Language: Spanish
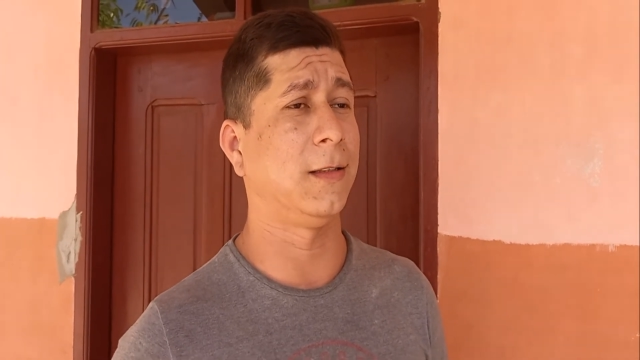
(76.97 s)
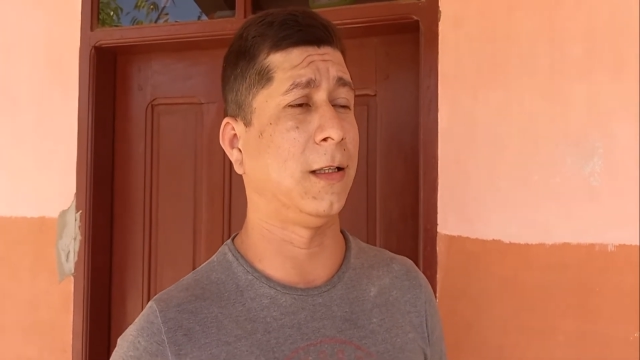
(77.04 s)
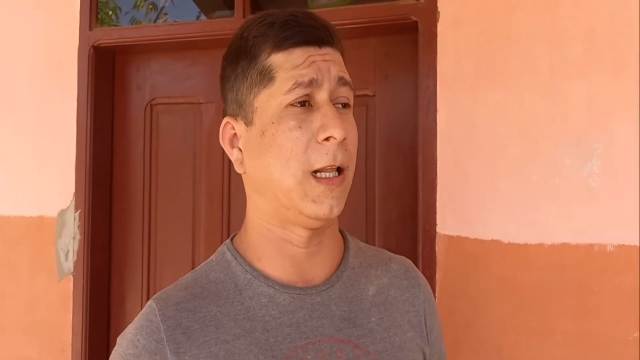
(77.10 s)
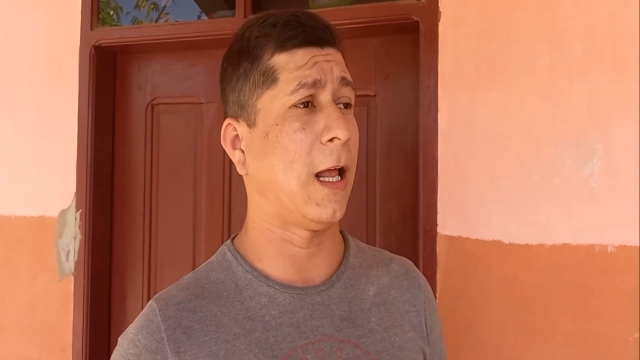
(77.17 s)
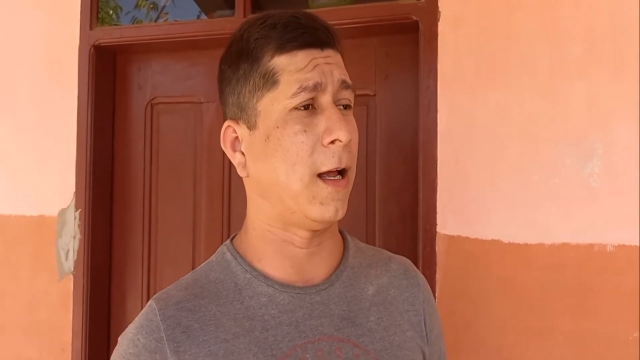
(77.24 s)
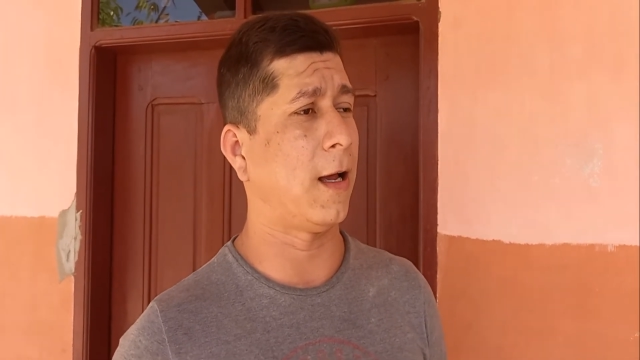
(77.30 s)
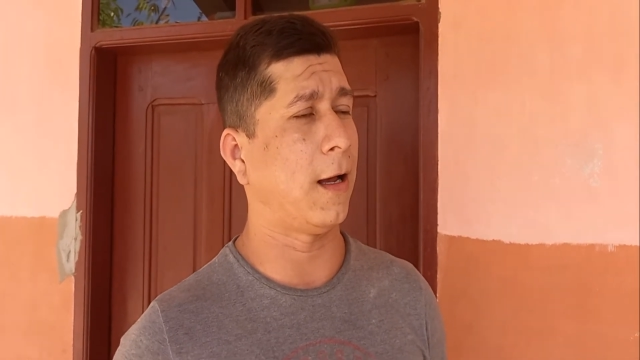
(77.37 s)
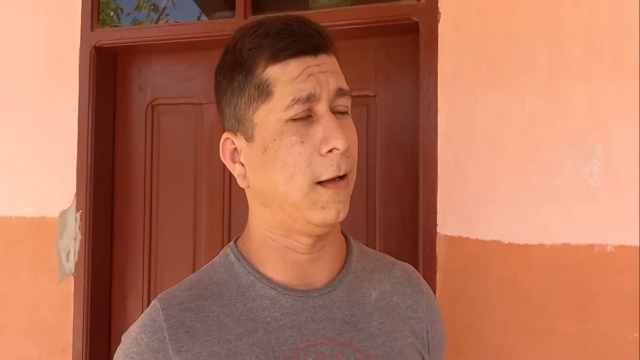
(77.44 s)

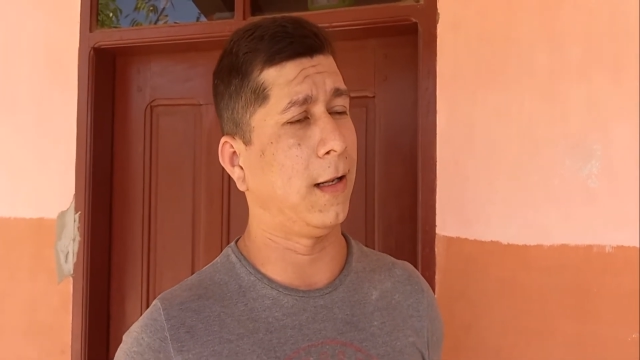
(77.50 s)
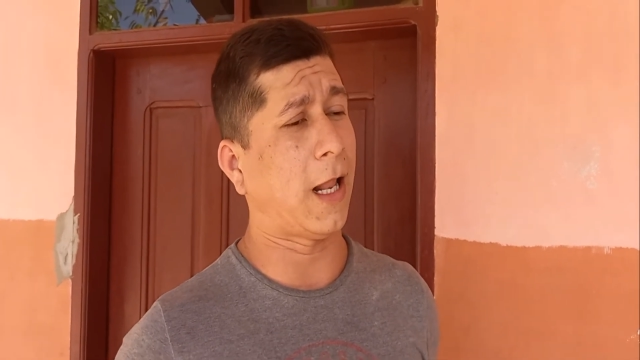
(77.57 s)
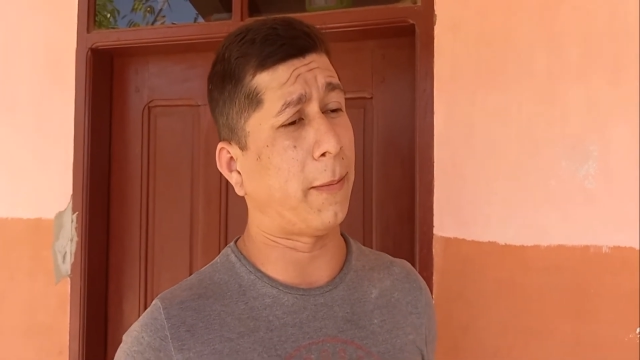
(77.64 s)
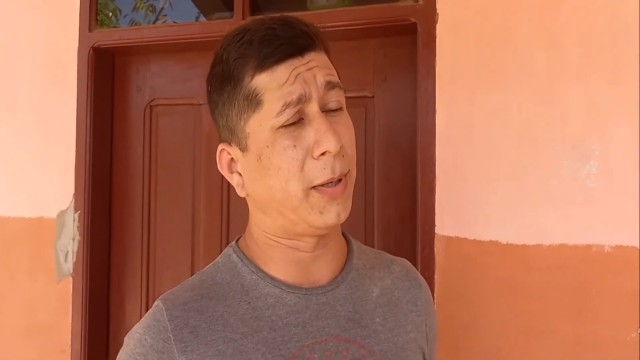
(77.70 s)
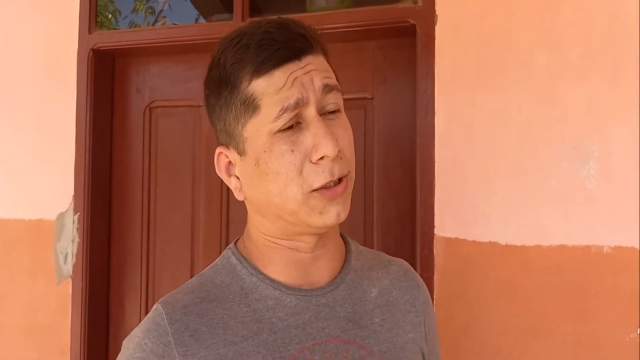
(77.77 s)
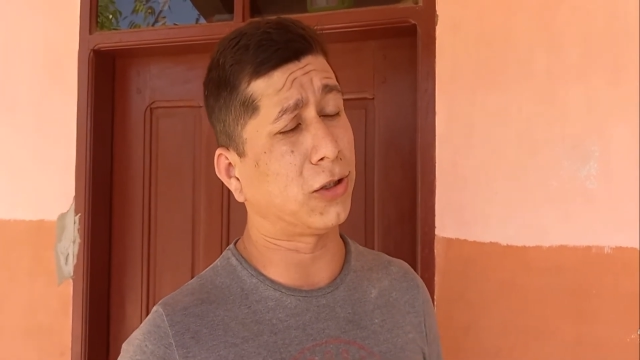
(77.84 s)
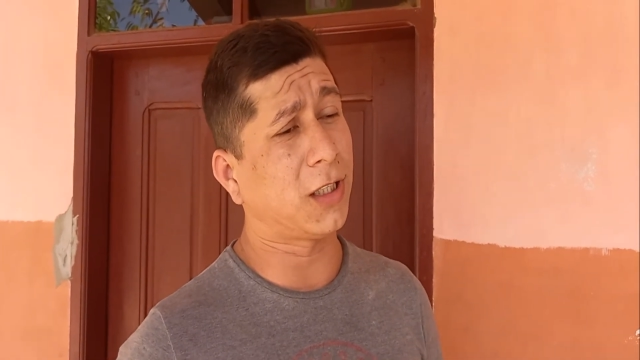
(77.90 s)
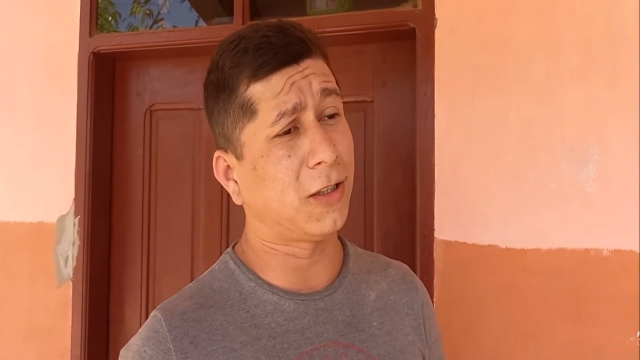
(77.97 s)
las
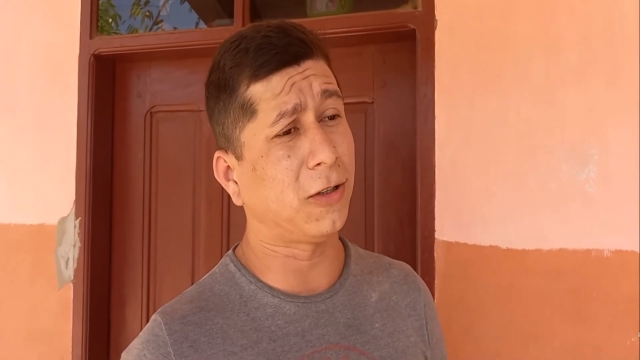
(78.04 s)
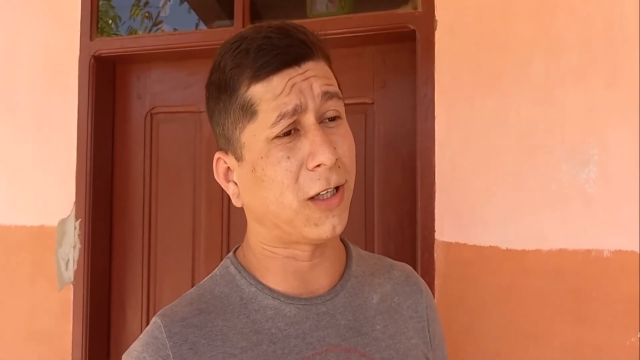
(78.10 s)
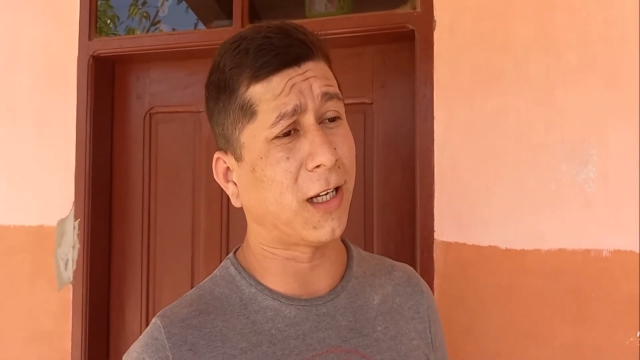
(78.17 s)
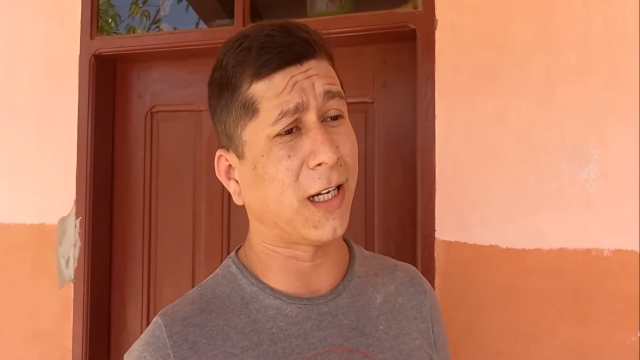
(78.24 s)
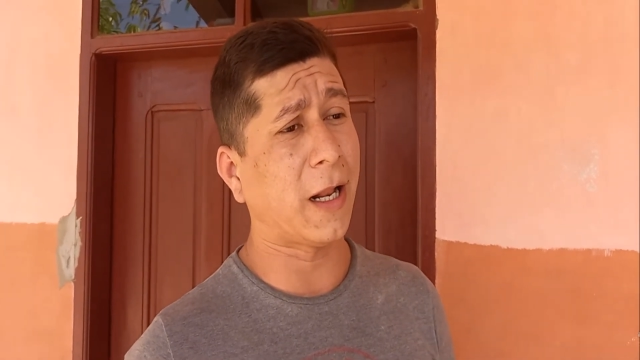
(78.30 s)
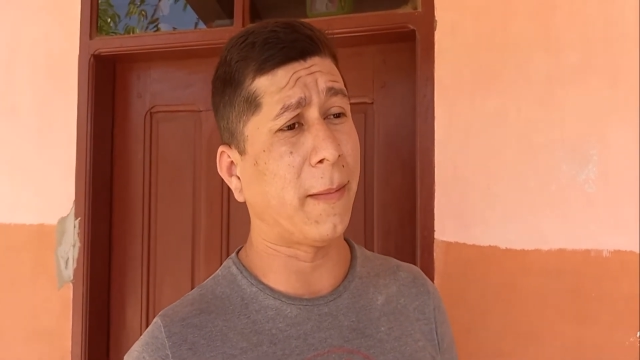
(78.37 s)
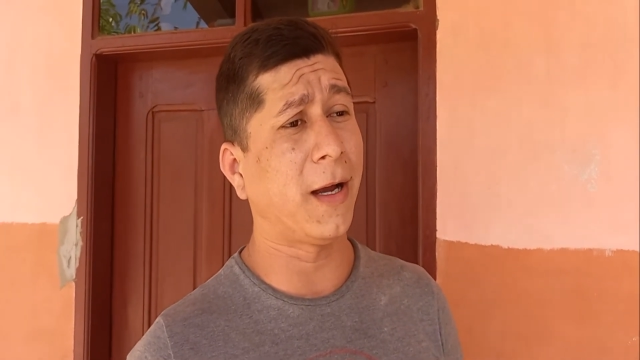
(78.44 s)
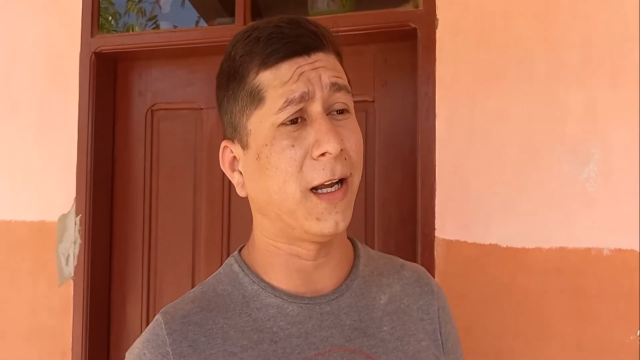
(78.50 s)
personas nos
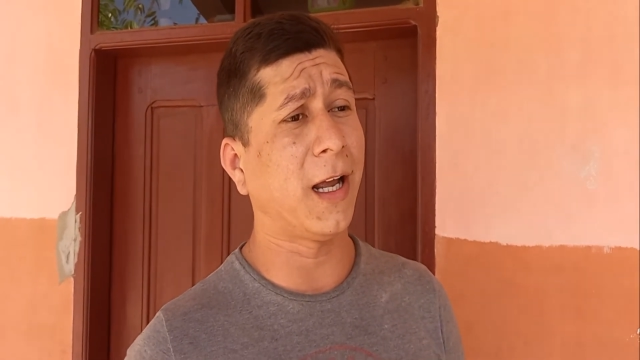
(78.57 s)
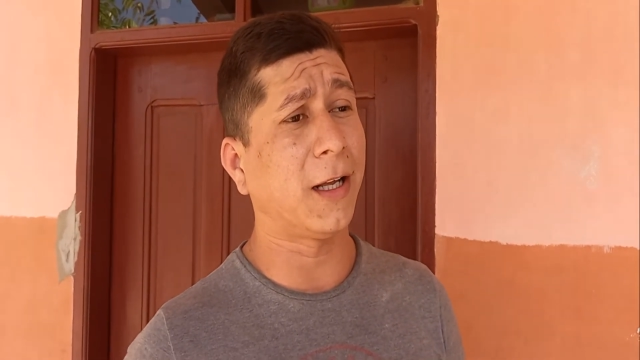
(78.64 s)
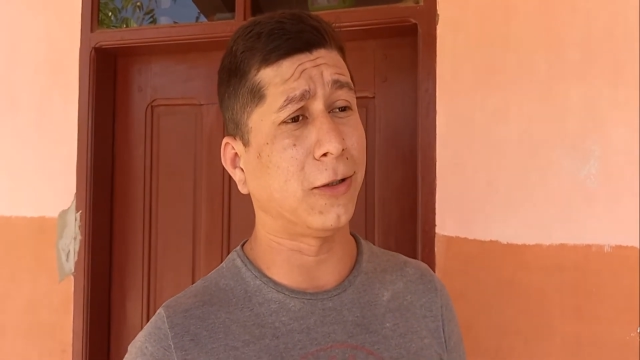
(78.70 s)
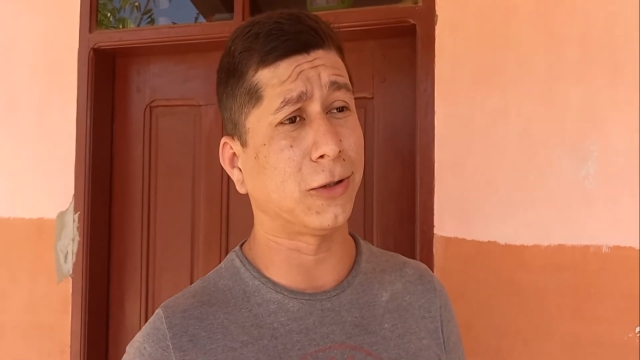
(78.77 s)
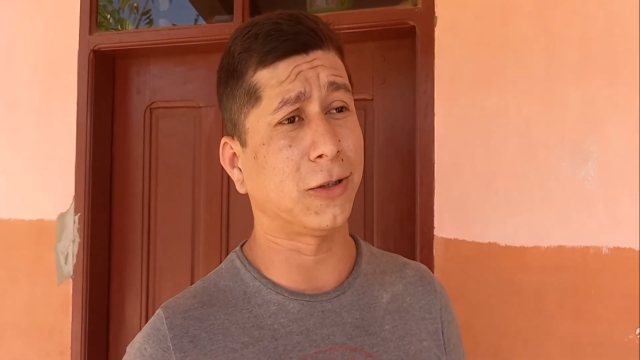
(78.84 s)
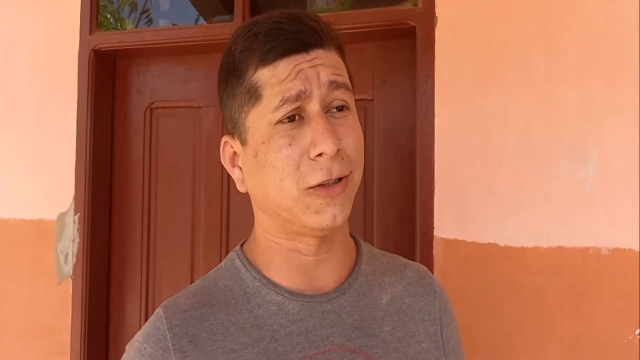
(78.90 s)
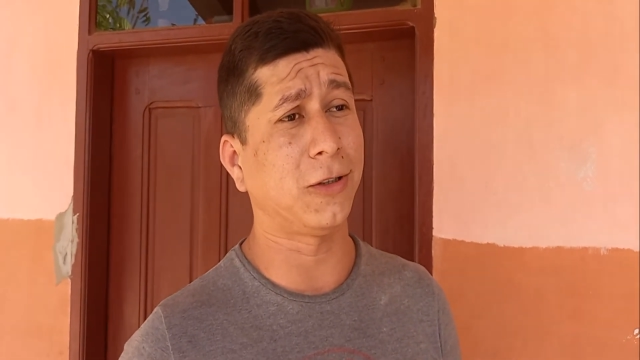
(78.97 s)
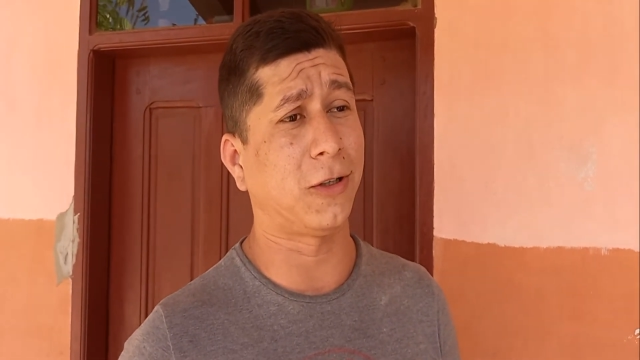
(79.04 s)
reclaman es a
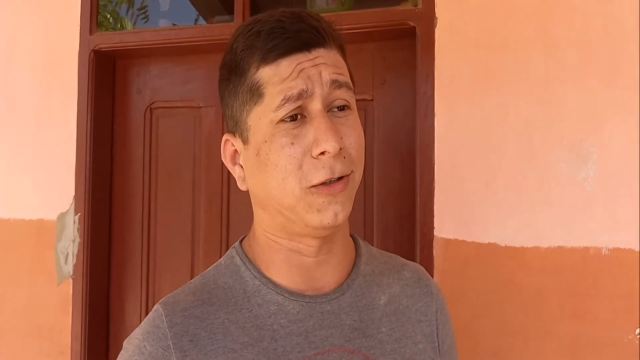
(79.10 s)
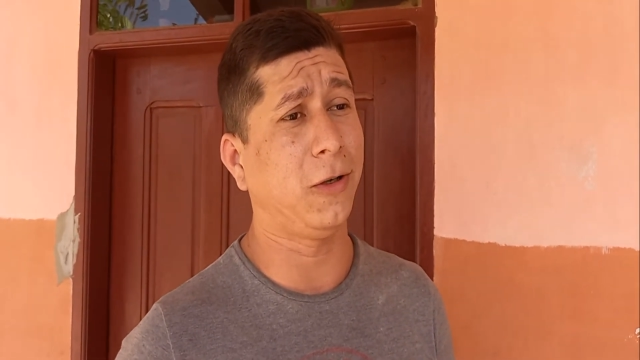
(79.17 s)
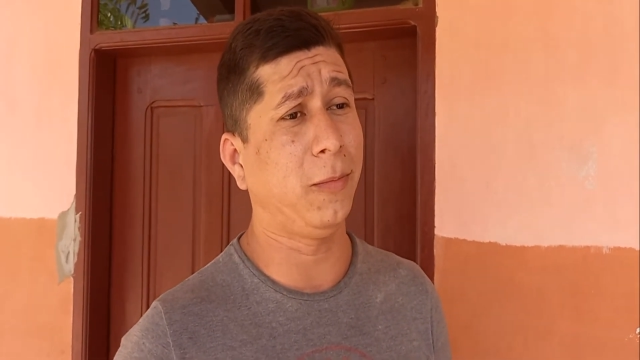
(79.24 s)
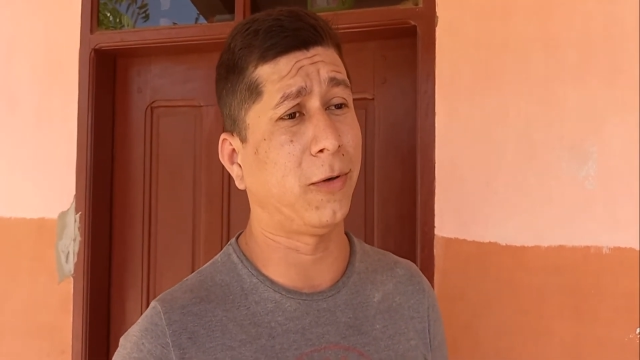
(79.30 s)
nosotros, ¿no?